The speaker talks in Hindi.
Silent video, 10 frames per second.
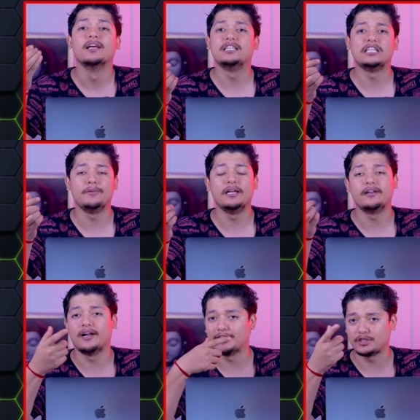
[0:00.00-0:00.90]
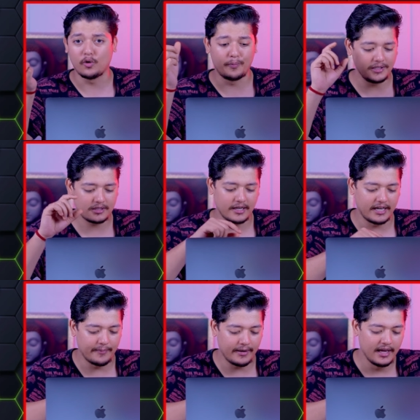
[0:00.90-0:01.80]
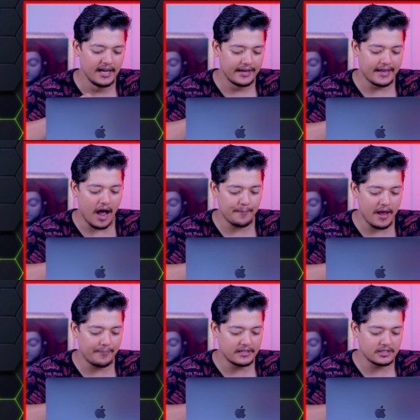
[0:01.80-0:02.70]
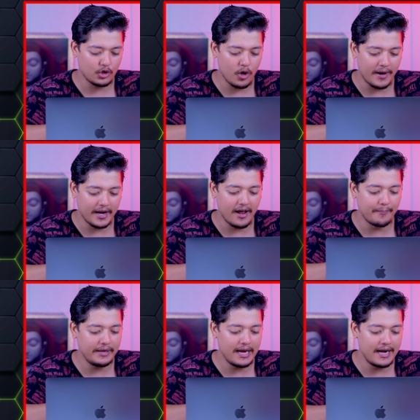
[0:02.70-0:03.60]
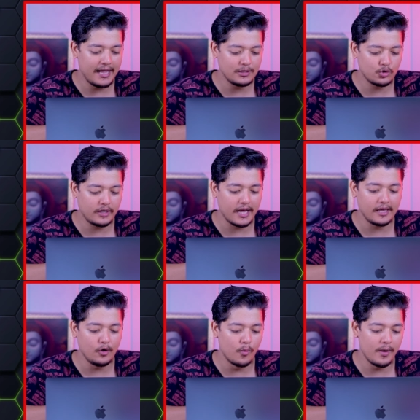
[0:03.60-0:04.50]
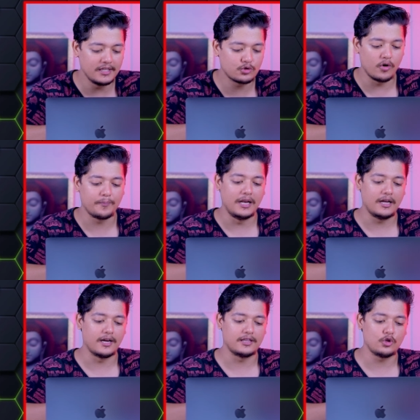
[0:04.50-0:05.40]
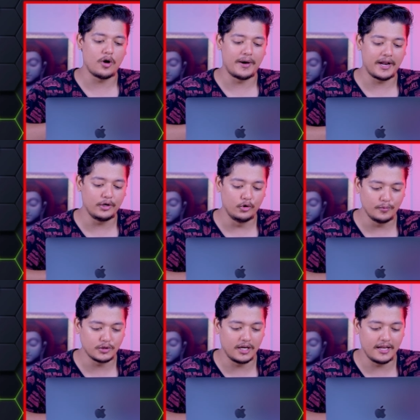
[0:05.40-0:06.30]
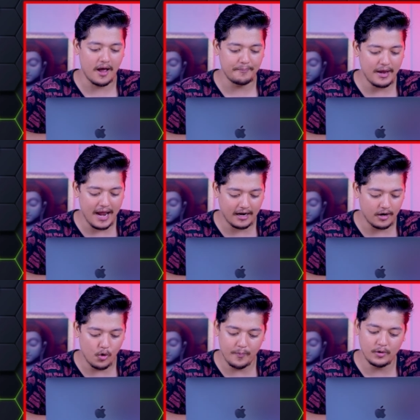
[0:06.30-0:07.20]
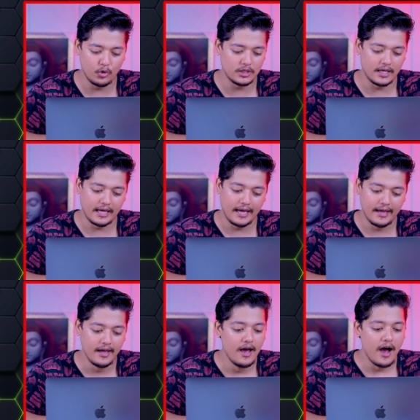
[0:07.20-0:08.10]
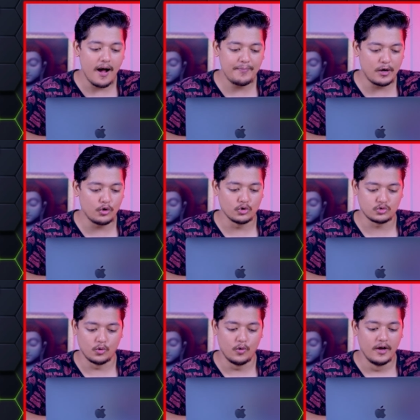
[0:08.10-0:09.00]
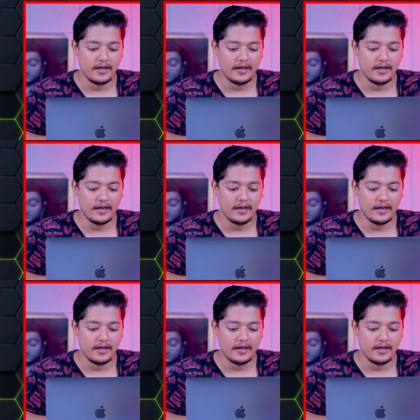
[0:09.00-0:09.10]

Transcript: किसी भी ट्रांजेक्शन को ब्रिज करने में यहाँ पे आप देख सकते हो हमारा नाम भी ऐड है जो टैकी होम है इसको हम क्लिक करते हैं तो हमारा यूट्यूब चैनल यहाँ पे ओपन हो जाता है अब देखो दोस्तों